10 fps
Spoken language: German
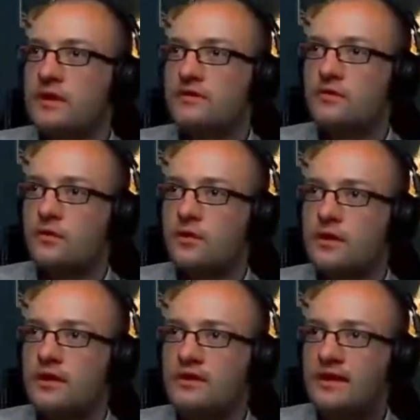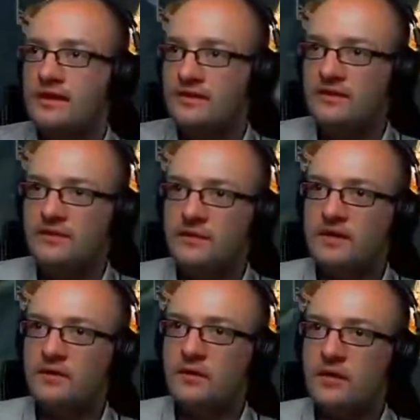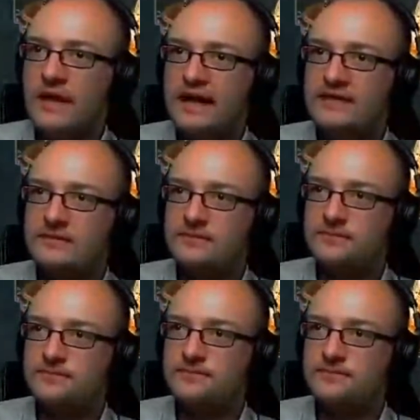So, äh, da hinten sieht man jetzt auch noch ein Item.